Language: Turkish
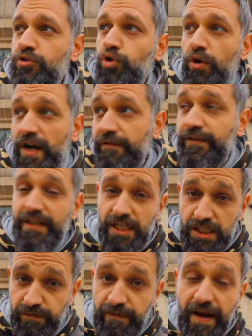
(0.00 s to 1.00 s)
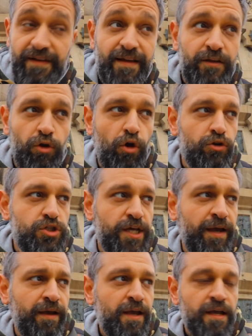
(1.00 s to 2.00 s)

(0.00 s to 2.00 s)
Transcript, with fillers: coğrafi keşiflerden önce.